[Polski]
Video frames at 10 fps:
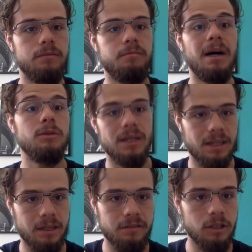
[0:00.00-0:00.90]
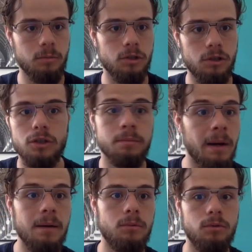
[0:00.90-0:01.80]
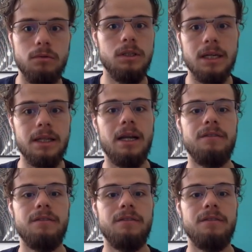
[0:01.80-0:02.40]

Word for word: wpadła ta jej wiadomość do spamu i tak dalej.